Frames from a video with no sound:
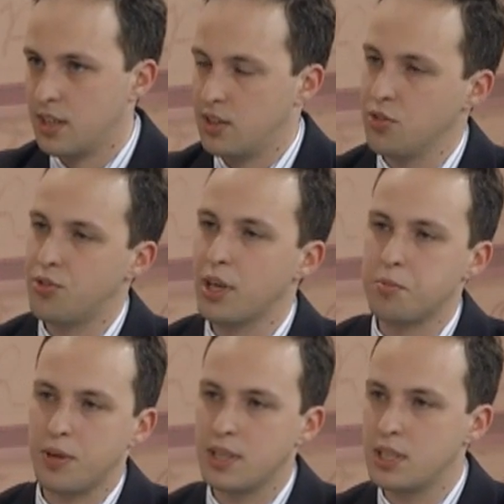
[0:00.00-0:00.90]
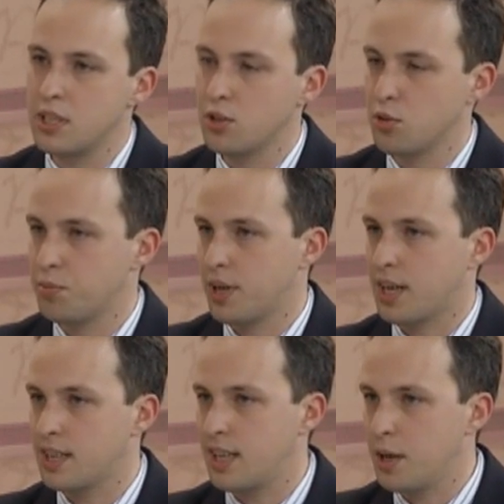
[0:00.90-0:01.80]
Não fique perdido, não
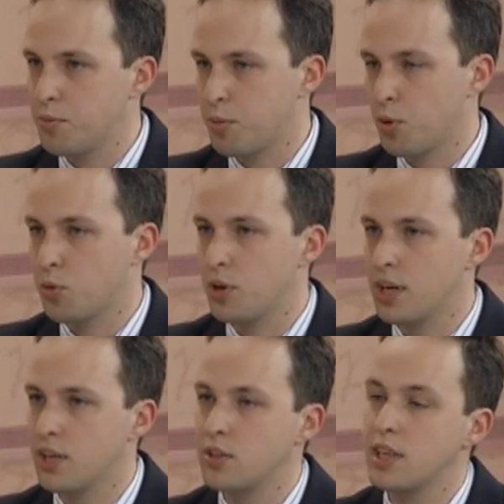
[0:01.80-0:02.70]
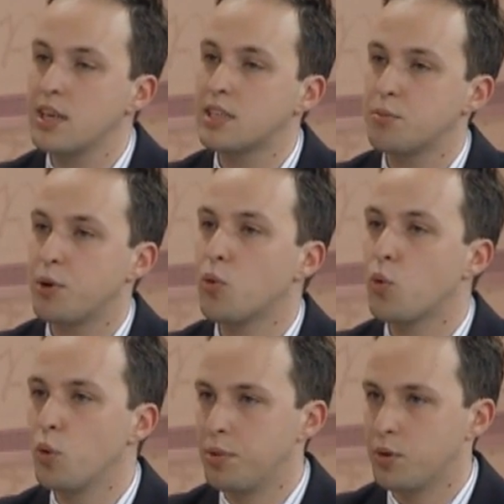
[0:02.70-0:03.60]
perca tempo procurando e nem se
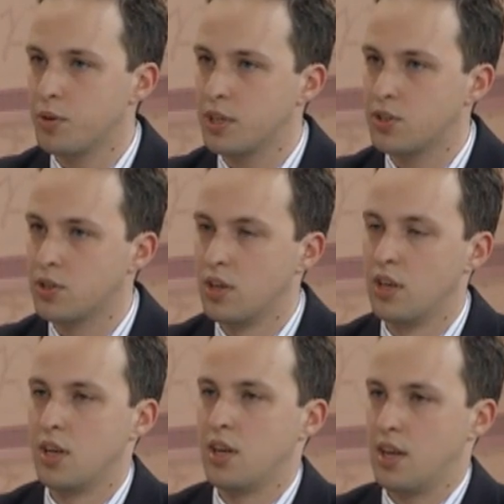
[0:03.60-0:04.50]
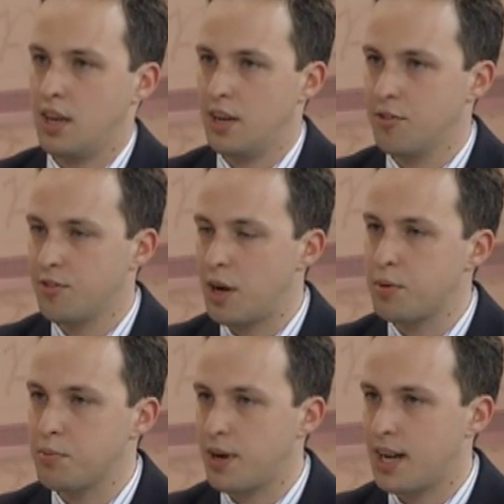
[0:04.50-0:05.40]
preocupe com isso ele vá
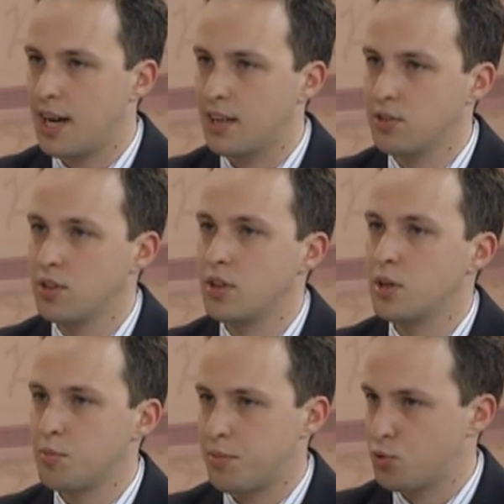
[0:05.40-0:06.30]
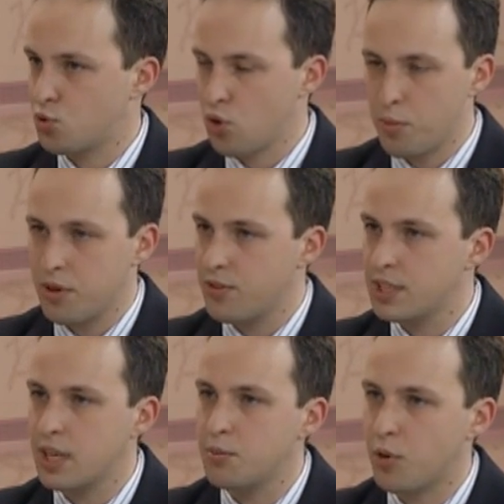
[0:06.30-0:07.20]
preparado só para
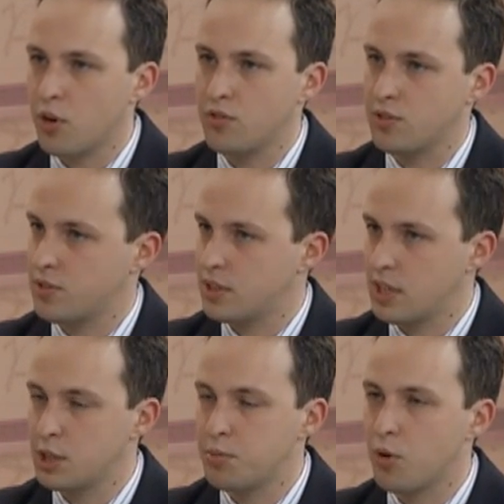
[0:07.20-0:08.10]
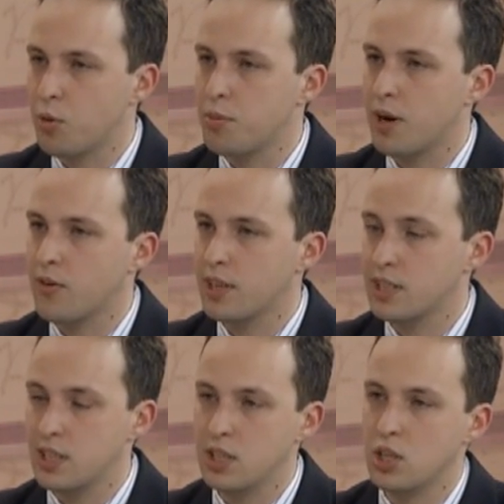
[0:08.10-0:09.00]
fazer a prova, sem se preocupar com o
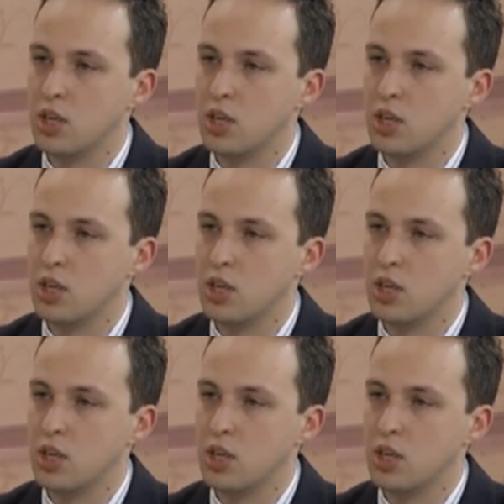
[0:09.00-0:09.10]
restante.